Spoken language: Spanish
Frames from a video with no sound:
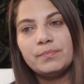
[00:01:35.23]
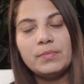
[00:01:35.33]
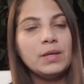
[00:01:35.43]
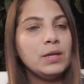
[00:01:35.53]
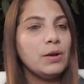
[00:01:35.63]

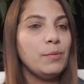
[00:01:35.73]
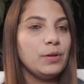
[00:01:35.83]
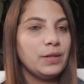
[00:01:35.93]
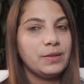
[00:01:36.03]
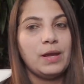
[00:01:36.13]
Y como
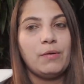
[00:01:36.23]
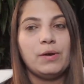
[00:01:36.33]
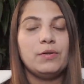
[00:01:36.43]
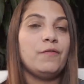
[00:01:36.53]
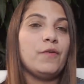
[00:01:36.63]
les decía,
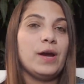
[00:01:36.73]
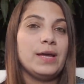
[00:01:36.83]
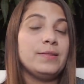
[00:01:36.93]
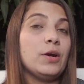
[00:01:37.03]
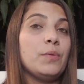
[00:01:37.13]
cuando fue
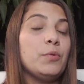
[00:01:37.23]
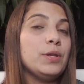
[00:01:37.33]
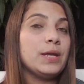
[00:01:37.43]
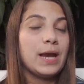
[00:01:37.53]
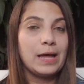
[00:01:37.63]
ese
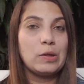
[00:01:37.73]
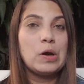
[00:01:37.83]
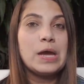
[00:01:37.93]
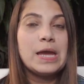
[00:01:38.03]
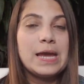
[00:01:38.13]
comunicado,
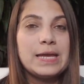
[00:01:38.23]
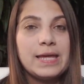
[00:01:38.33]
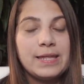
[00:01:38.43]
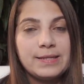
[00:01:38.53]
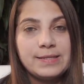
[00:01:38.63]

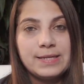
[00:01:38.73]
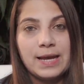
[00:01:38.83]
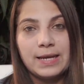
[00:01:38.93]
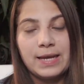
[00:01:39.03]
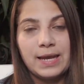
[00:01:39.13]
ella
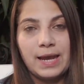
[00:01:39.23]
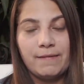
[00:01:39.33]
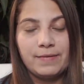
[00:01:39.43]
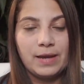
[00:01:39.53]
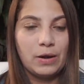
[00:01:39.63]
decía que
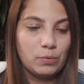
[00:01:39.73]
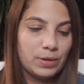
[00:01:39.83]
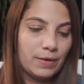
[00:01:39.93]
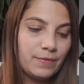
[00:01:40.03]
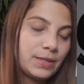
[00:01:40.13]
había
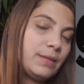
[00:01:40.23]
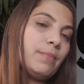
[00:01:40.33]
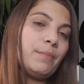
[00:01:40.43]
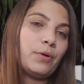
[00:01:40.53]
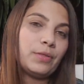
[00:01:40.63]
una
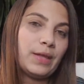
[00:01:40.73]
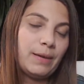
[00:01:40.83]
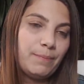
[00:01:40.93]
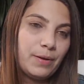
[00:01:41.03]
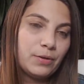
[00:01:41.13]
víctima
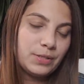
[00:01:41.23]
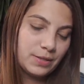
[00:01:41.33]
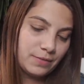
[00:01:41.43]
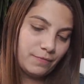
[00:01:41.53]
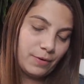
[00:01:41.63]
mortal, pero ya
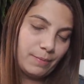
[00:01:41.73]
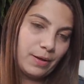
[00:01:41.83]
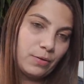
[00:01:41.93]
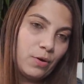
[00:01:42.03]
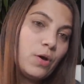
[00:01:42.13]
se ha
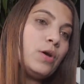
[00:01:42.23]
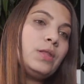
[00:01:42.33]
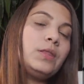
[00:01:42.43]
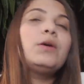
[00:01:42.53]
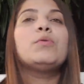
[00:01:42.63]
informado
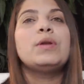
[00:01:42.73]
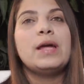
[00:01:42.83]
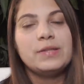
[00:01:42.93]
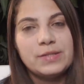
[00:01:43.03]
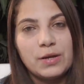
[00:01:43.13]
de
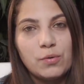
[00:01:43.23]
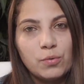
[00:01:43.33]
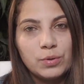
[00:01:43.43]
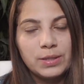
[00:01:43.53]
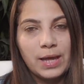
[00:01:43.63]
una
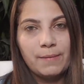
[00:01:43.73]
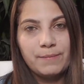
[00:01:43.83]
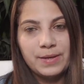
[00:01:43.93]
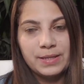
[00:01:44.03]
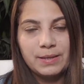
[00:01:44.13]
segunda
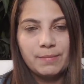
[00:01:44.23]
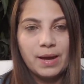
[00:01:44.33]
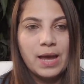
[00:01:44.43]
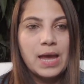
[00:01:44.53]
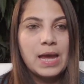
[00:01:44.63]

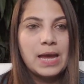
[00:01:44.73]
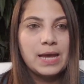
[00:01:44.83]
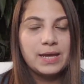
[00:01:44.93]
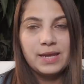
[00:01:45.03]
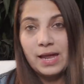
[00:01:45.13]
víctima.
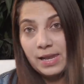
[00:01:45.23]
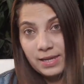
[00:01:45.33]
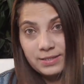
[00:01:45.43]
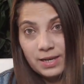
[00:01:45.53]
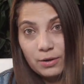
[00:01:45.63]
Ella le
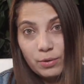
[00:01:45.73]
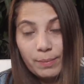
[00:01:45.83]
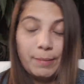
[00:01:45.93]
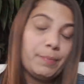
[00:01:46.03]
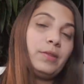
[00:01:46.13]
echa la
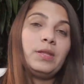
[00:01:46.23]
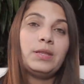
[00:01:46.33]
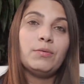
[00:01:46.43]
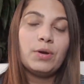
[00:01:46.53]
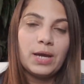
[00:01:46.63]
culpa al
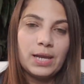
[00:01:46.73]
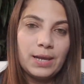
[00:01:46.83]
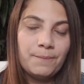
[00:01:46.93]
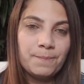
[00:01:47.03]
presidente Bukele